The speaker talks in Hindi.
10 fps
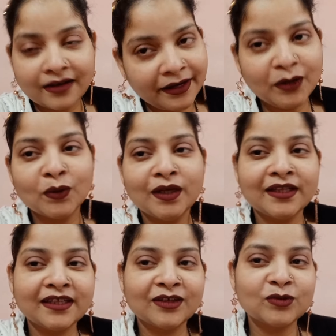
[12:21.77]
रेडी हो
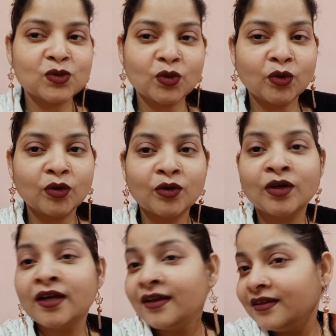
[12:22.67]
लेते हैं उसको
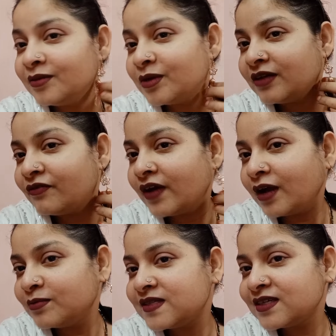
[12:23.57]
ये मैंने
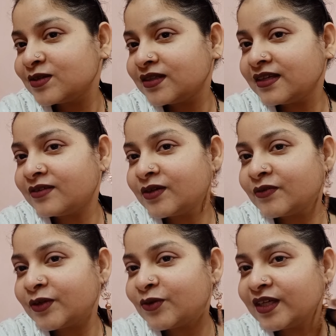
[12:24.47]
फैब से तेरह
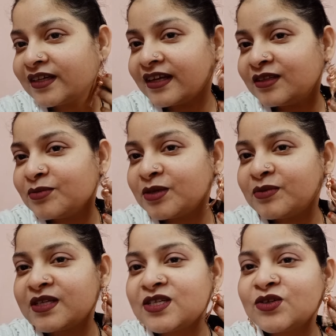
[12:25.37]
फरवरी को लेकर आई थी मेरी
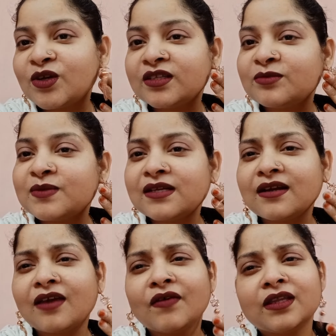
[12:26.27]
बच्ची और जब से
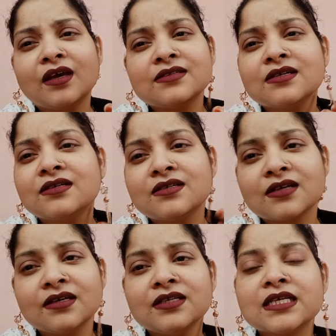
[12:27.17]
रखे हुए थे ऐसा आज
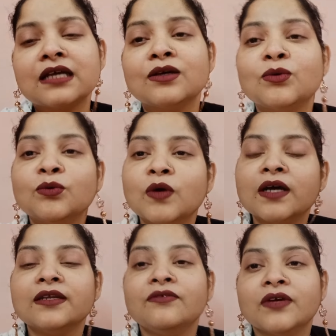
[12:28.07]
कहीं जाना
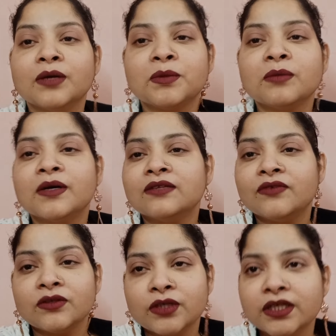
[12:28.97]
हुआ नहीं फैब के बाद
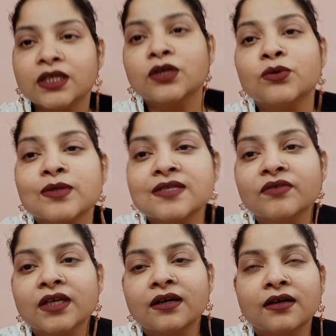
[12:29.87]
फिर ये के रोज़े
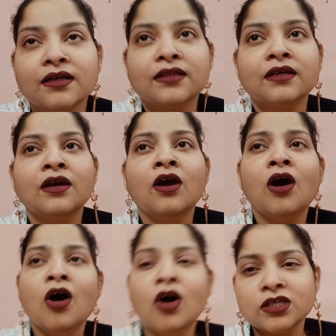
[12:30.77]
वगैरह आ गए थे
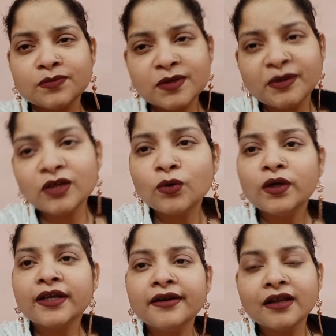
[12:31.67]
और जब से मैंने
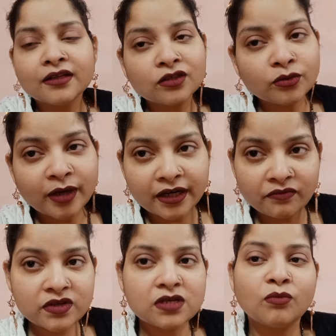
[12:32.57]
गोल्ड के डाले ना तो मैं
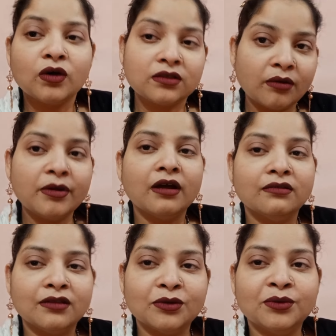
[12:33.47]
आर्टिफिशियल बहुत कम
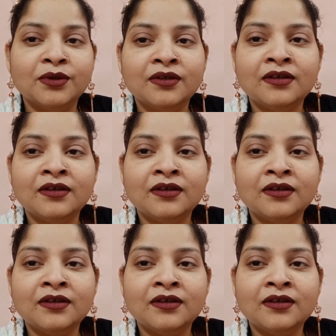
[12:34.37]
डालती हूँ